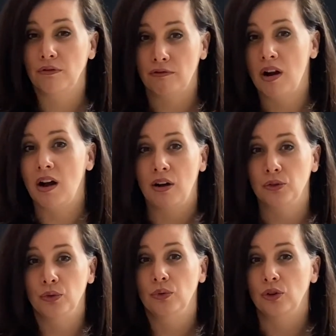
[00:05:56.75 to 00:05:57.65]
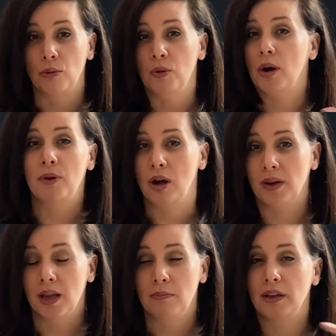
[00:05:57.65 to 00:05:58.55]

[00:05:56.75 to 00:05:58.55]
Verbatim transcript: voient en eux leurs propres problèmes. Hein.